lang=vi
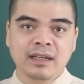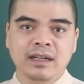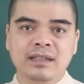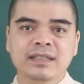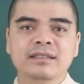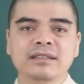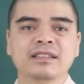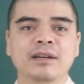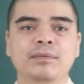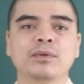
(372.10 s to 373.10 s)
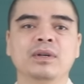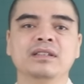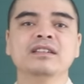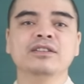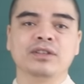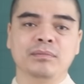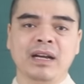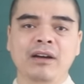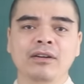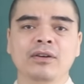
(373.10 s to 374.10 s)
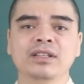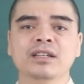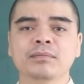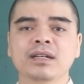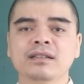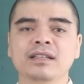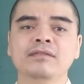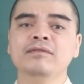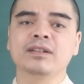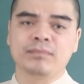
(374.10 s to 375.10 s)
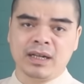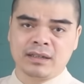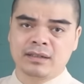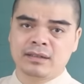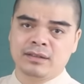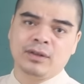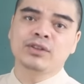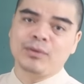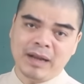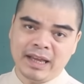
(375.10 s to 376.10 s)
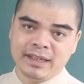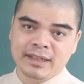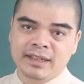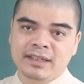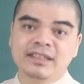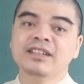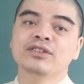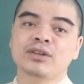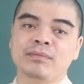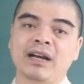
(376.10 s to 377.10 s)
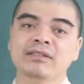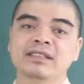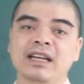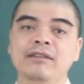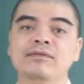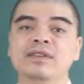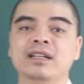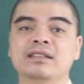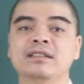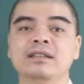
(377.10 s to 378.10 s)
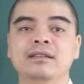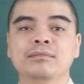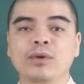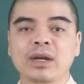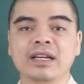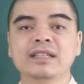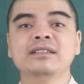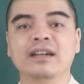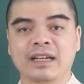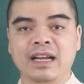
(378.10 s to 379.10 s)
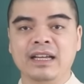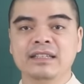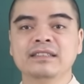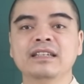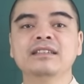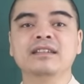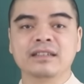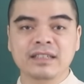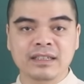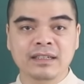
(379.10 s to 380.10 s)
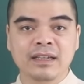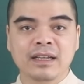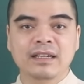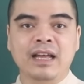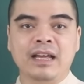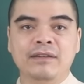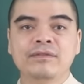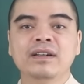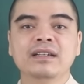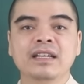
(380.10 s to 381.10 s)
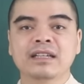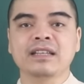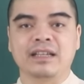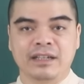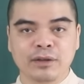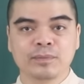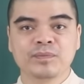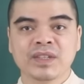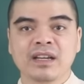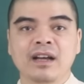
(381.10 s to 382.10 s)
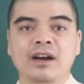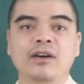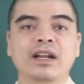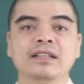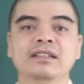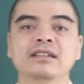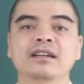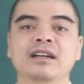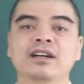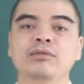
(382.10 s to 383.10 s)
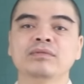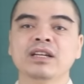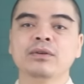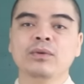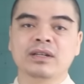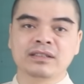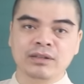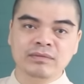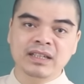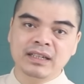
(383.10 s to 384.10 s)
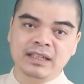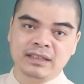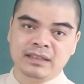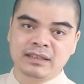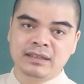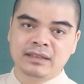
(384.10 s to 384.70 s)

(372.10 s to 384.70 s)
Cái sự nghiệp của những người tuổi Mão có những cái bước tiến vượt bậc. Nói tóm lại, những người tuổi Mão sẽ vượt mọi cái trở ngại trên đường đi để vươn đến cái thành công. Họ là những người không thích cuộc sống gia đình,